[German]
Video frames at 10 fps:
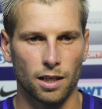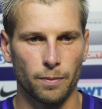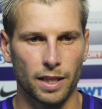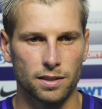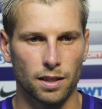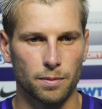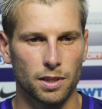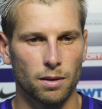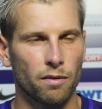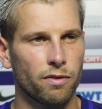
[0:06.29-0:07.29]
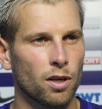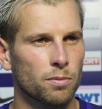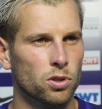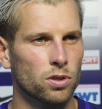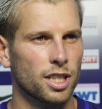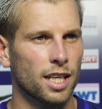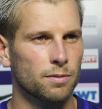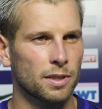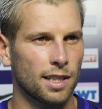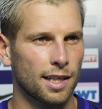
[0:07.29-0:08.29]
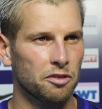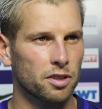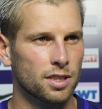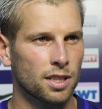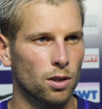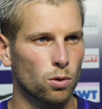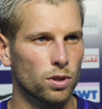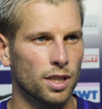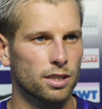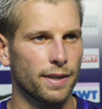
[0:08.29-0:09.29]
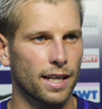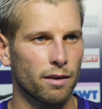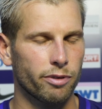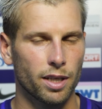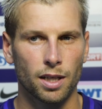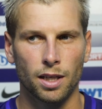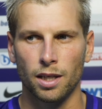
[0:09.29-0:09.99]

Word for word: Ich glaube, erste Halbzeit am Anfang hat man schon gesehen, dass wir sehr griffig sind, auch gut in die Zweikämpfe.